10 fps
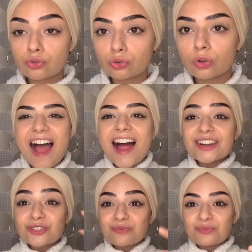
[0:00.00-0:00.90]
Çünkü her
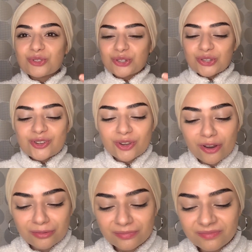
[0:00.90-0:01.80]
gün bunu
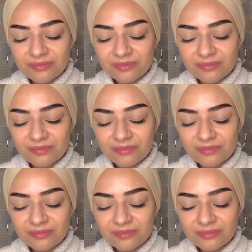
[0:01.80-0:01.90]
sürüyorum.